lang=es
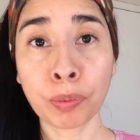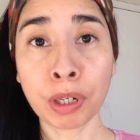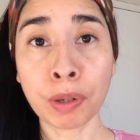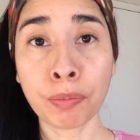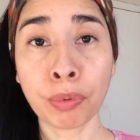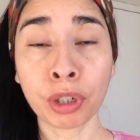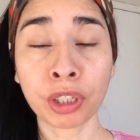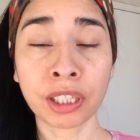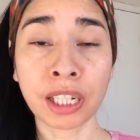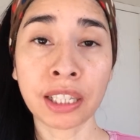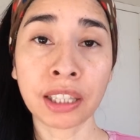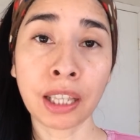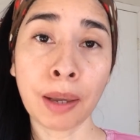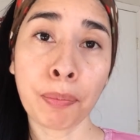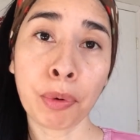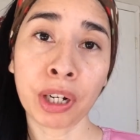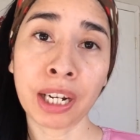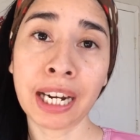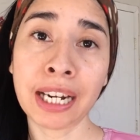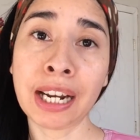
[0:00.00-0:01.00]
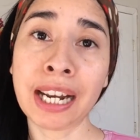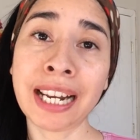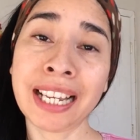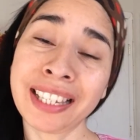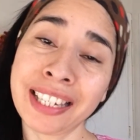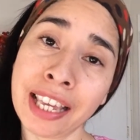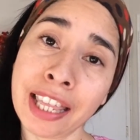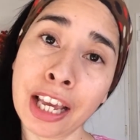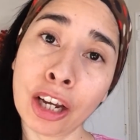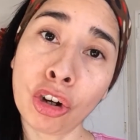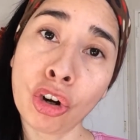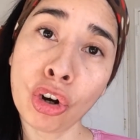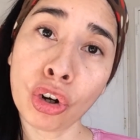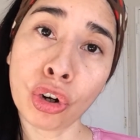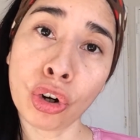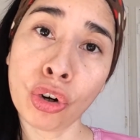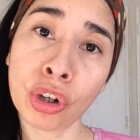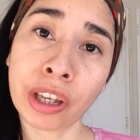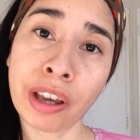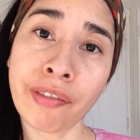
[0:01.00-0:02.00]
súper importantes porque la leche de
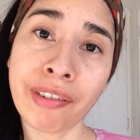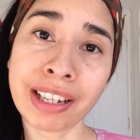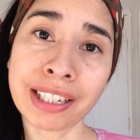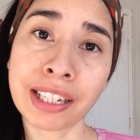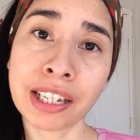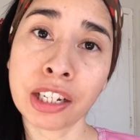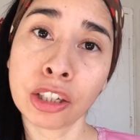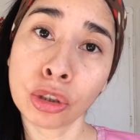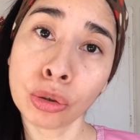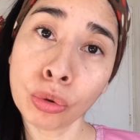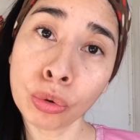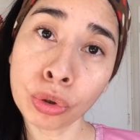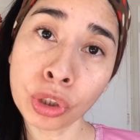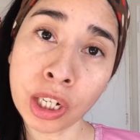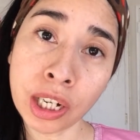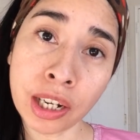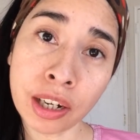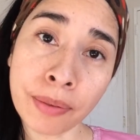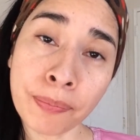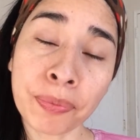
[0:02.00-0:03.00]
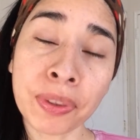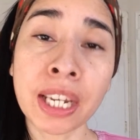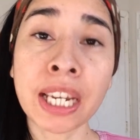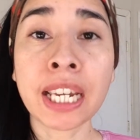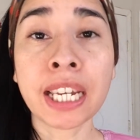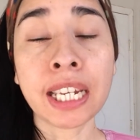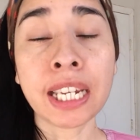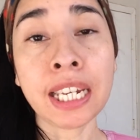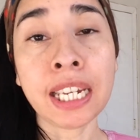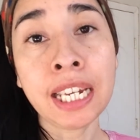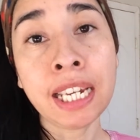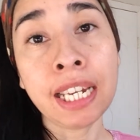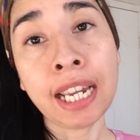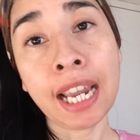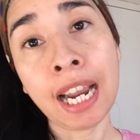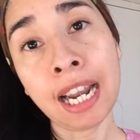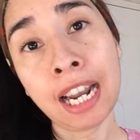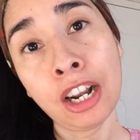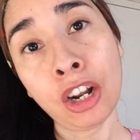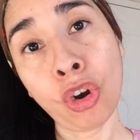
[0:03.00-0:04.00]
coco lo que va a hacer es nutrir
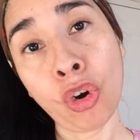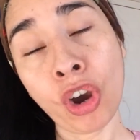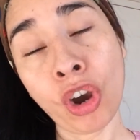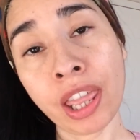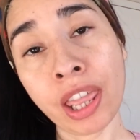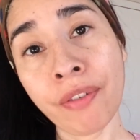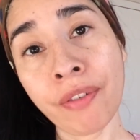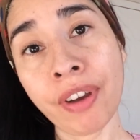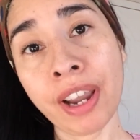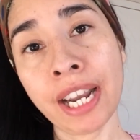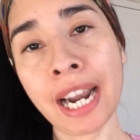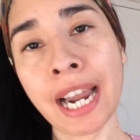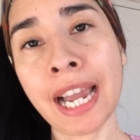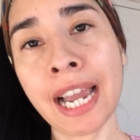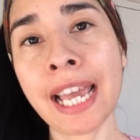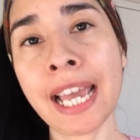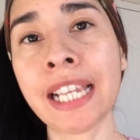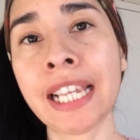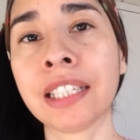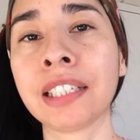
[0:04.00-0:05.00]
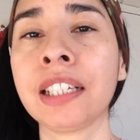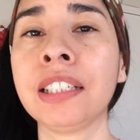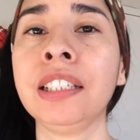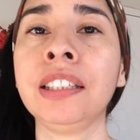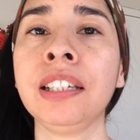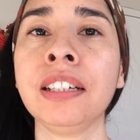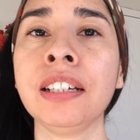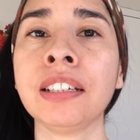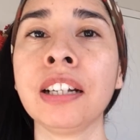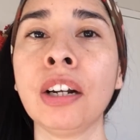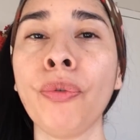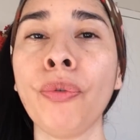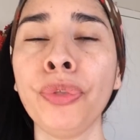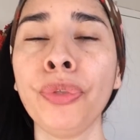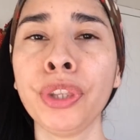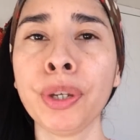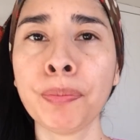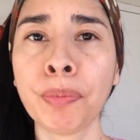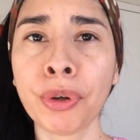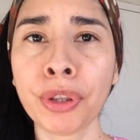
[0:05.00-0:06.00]
y el aloe de vera es que si tienes
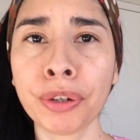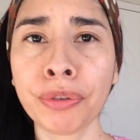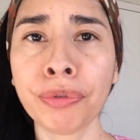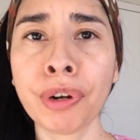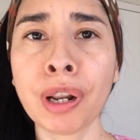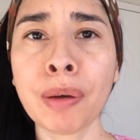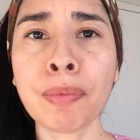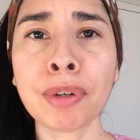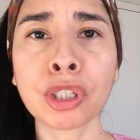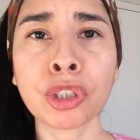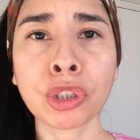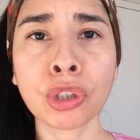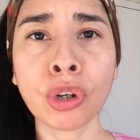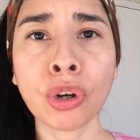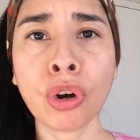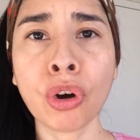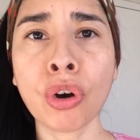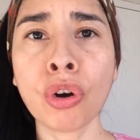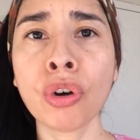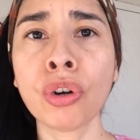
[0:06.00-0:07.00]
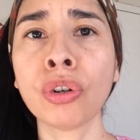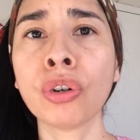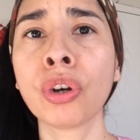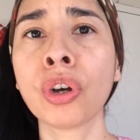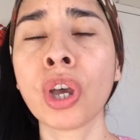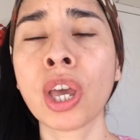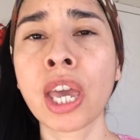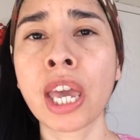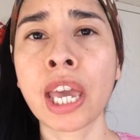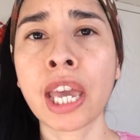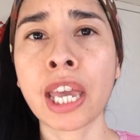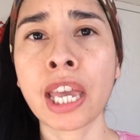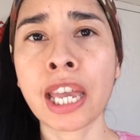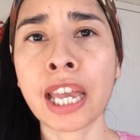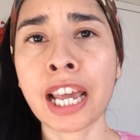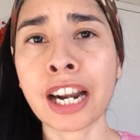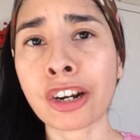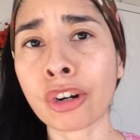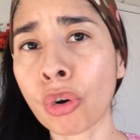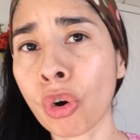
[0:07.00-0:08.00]
algún tipo de inflamación,
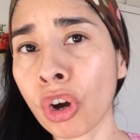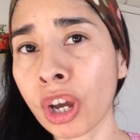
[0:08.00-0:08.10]
eh,